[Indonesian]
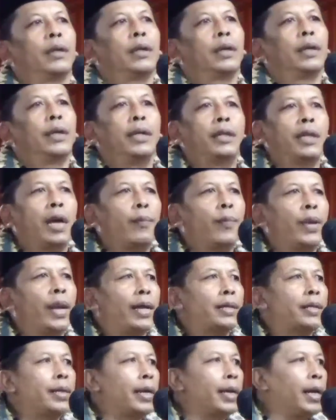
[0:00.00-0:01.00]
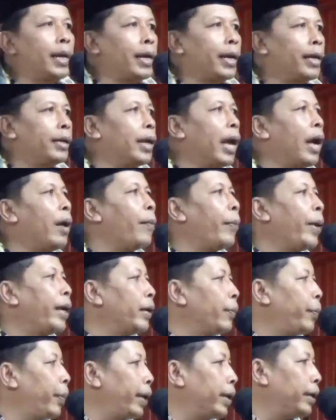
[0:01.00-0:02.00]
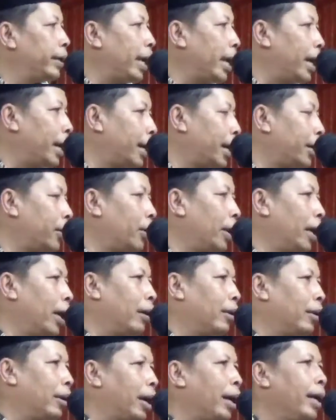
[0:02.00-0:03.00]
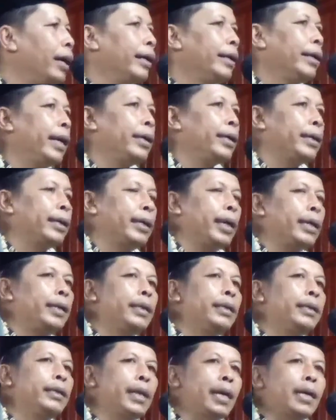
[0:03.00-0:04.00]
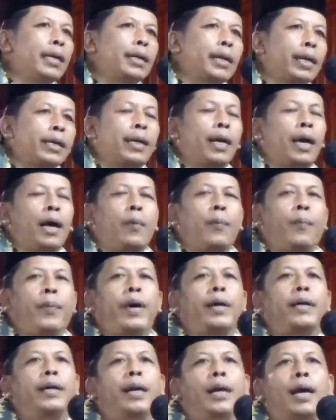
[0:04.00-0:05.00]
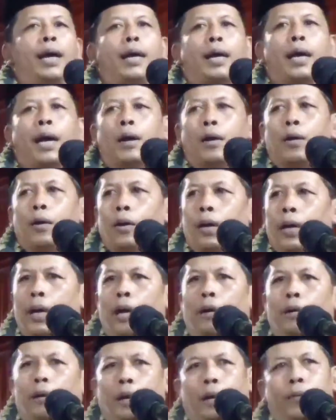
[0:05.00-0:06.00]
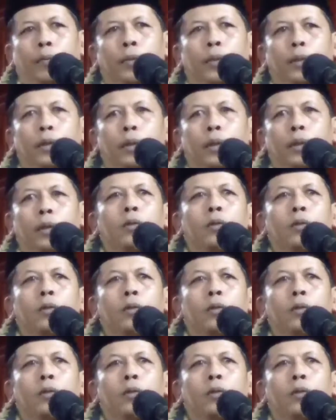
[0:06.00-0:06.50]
Kita melaksanakan apa yang diperintahkan oleh Allah dan kita tinggalkan apa yang dilarang oleh Allah.